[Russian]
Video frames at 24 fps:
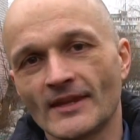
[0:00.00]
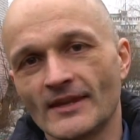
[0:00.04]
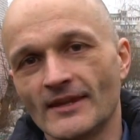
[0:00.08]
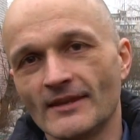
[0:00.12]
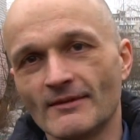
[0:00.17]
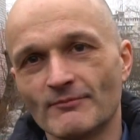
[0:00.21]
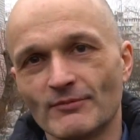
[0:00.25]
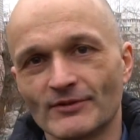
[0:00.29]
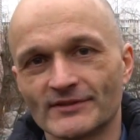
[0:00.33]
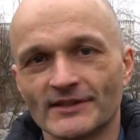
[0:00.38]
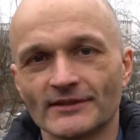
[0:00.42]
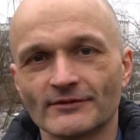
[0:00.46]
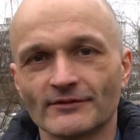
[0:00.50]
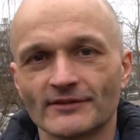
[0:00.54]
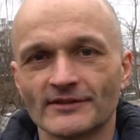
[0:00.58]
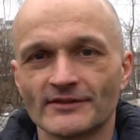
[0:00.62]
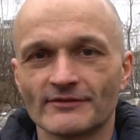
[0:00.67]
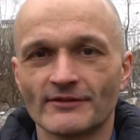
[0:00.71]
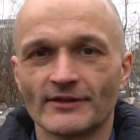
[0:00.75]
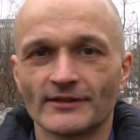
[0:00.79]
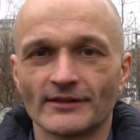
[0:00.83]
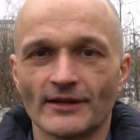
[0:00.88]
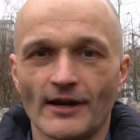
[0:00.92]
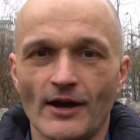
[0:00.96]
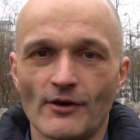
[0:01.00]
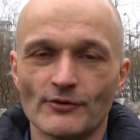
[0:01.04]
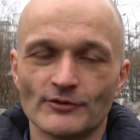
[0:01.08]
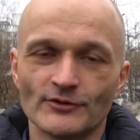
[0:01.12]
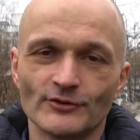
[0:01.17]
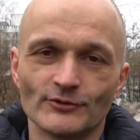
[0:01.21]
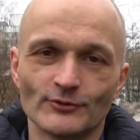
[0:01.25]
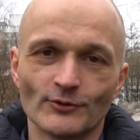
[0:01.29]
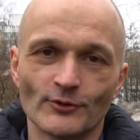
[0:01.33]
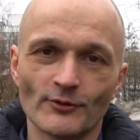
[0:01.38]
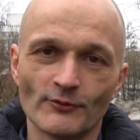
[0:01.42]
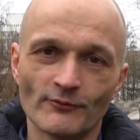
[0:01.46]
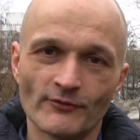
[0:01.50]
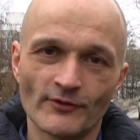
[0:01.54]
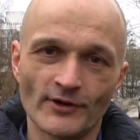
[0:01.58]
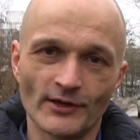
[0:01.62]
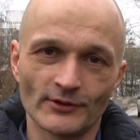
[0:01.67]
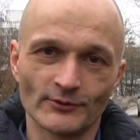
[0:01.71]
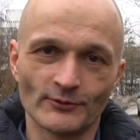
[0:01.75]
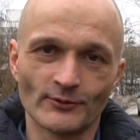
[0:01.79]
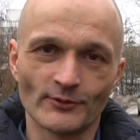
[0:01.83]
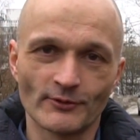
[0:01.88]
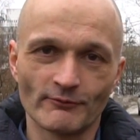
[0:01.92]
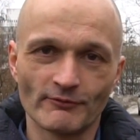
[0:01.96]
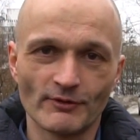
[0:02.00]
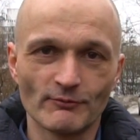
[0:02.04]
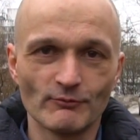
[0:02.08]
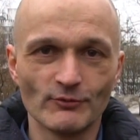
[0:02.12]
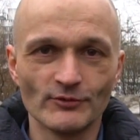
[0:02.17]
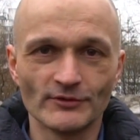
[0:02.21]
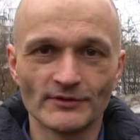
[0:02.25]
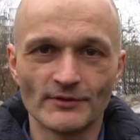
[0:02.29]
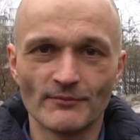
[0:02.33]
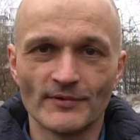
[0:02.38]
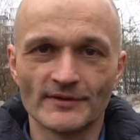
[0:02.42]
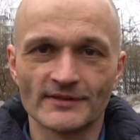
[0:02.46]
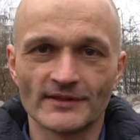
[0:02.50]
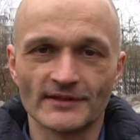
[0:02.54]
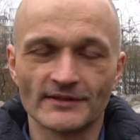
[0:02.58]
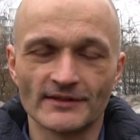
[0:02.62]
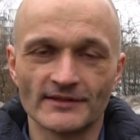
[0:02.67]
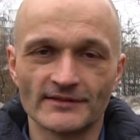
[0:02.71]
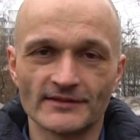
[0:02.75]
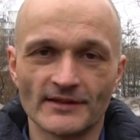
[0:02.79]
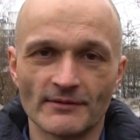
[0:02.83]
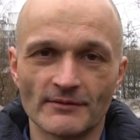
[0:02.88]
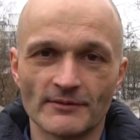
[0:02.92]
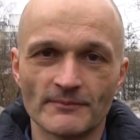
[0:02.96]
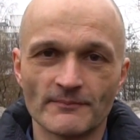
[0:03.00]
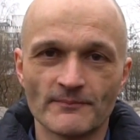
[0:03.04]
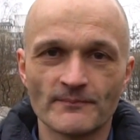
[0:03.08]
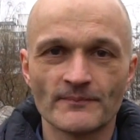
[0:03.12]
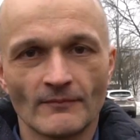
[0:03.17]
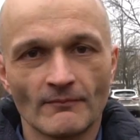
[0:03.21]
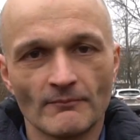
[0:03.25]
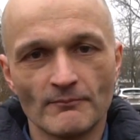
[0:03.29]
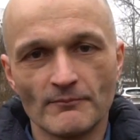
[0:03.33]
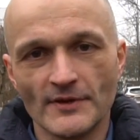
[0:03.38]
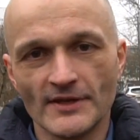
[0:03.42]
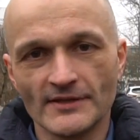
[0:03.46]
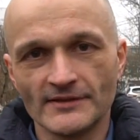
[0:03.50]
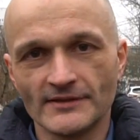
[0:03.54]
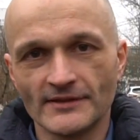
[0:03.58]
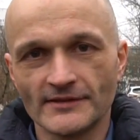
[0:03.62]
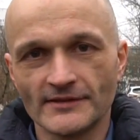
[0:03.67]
и после этого называют аудиторию, в которой вы будете писать экзамен. Без